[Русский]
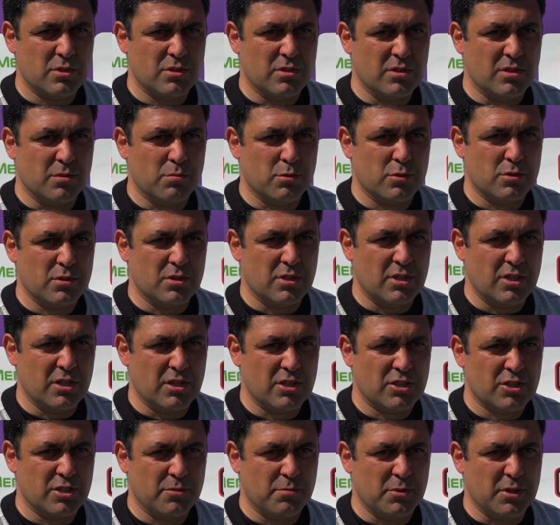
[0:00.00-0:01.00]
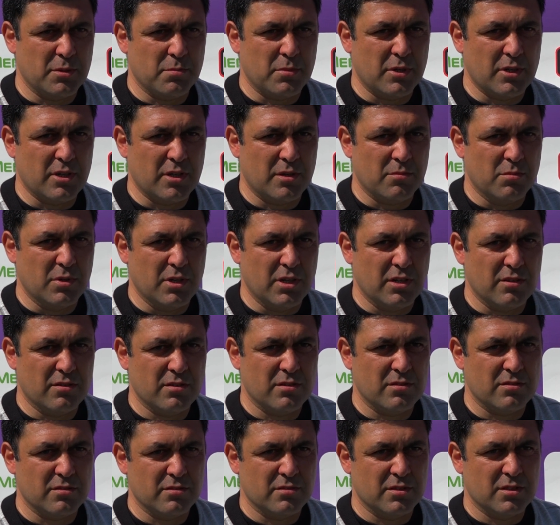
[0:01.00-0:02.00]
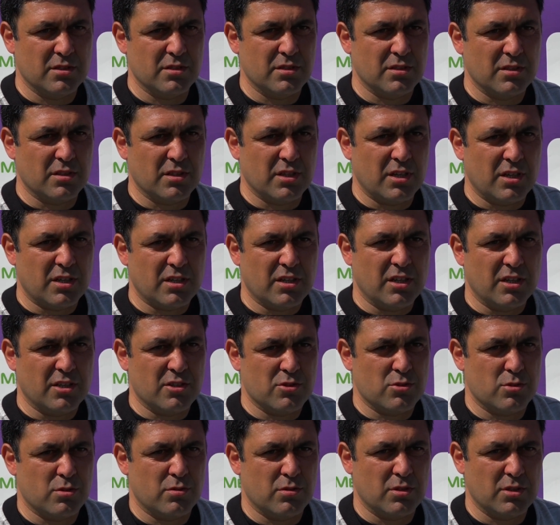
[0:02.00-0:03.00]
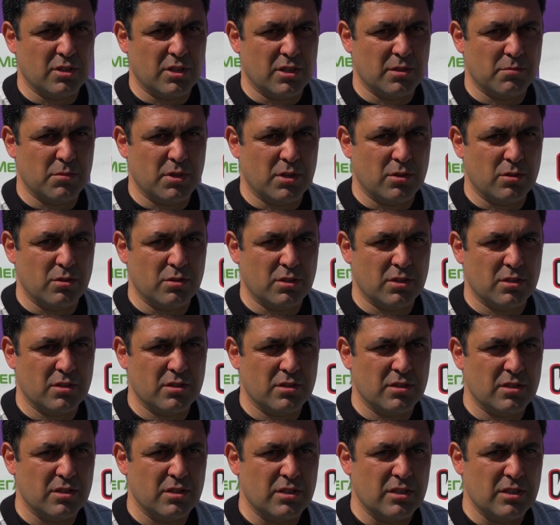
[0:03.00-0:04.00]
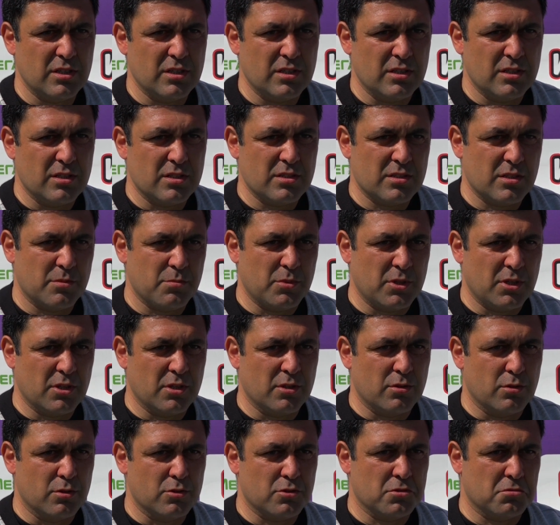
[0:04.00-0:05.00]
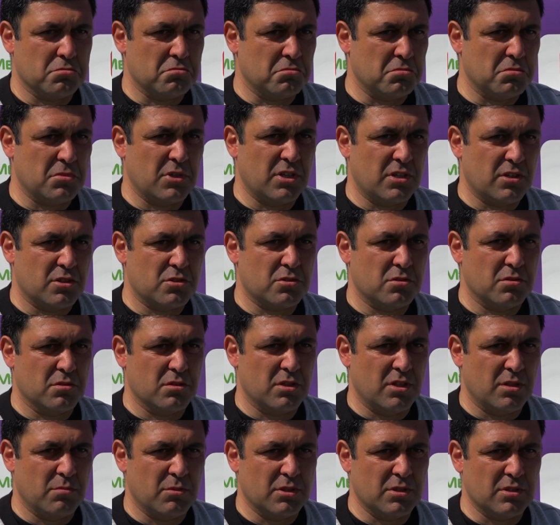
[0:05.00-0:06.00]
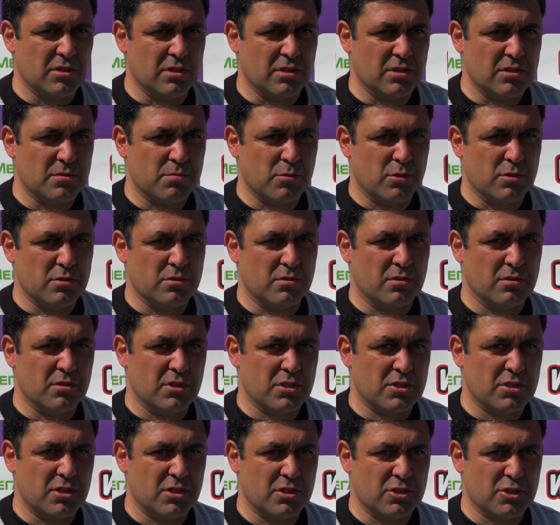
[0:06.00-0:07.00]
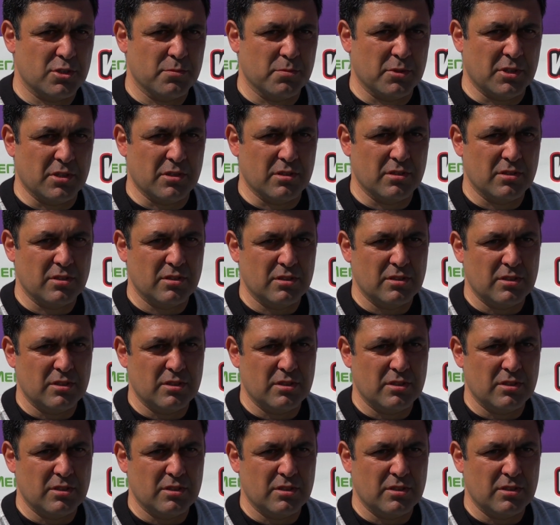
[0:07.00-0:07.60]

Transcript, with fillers: Допустили ошибки, пока были в неорганизованной обороне. Соперник очень хорошо, грамотно использовал наши ошибки